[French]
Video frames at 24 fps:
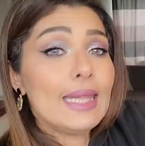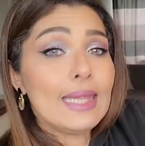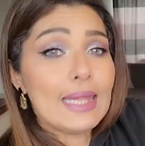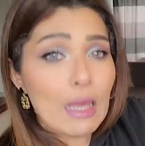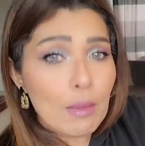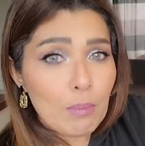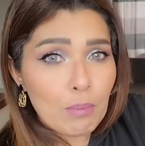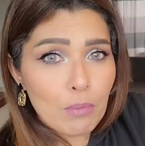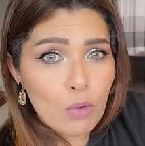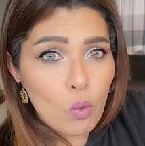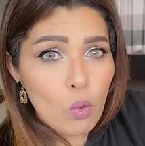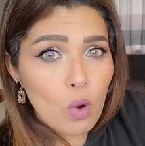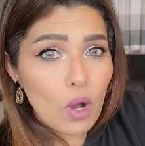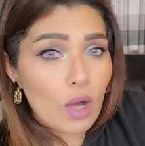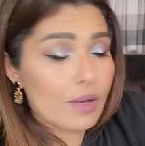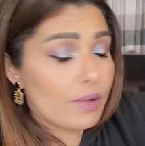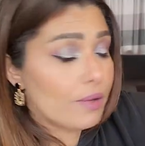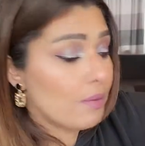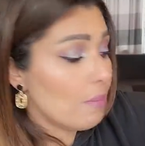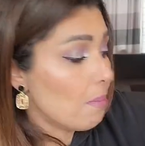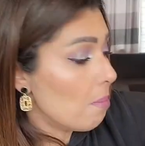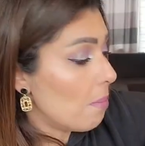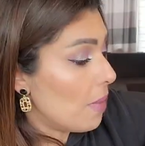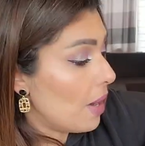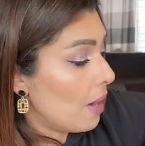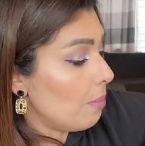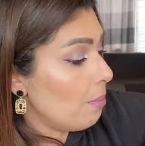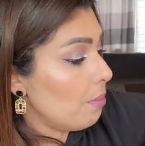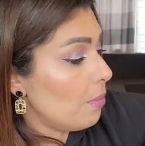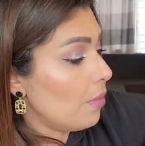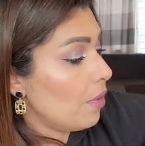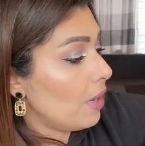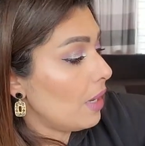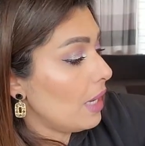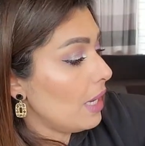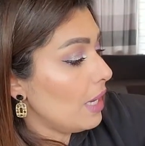Number One
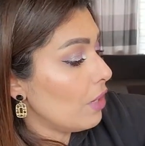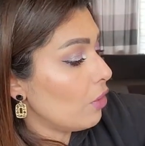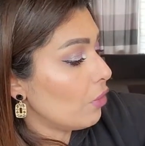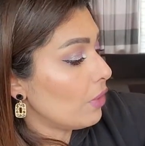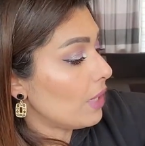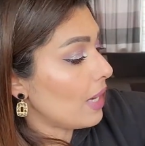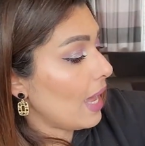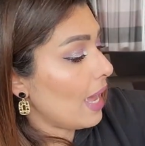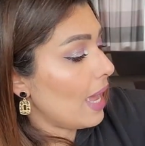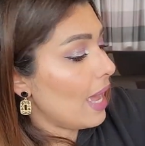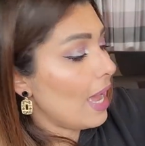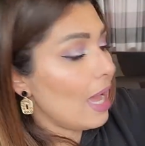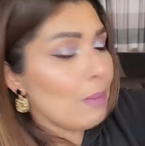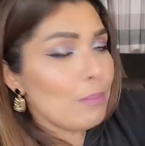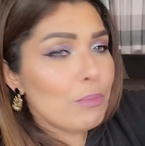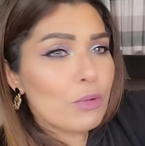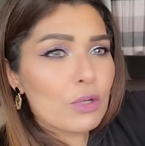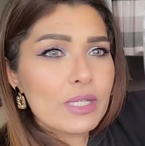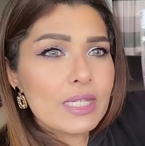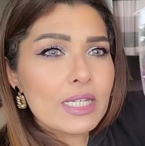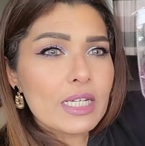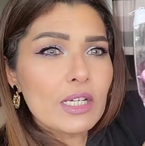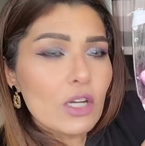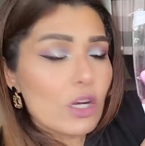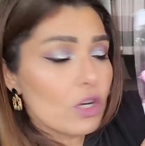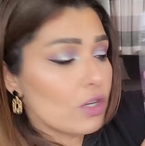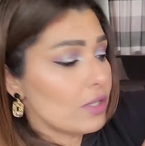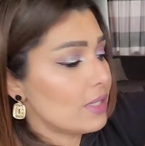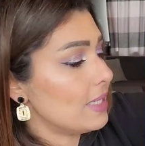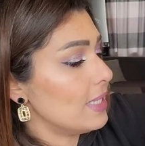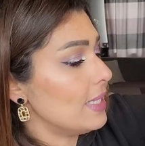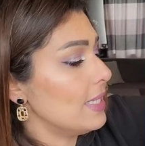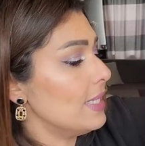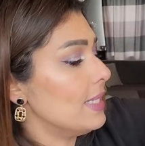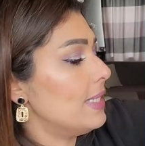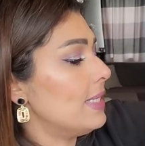Mum et on a un petit
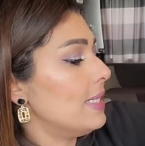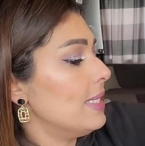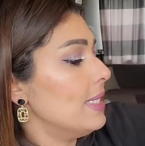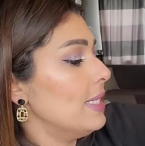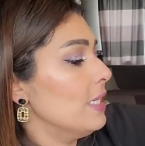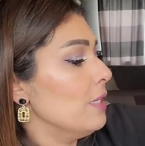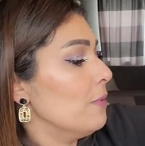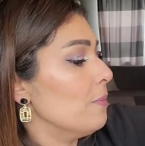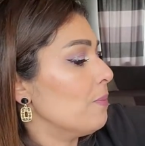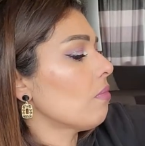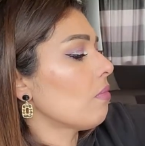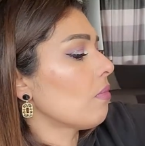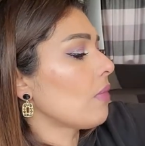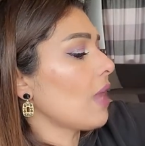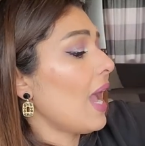gloss ici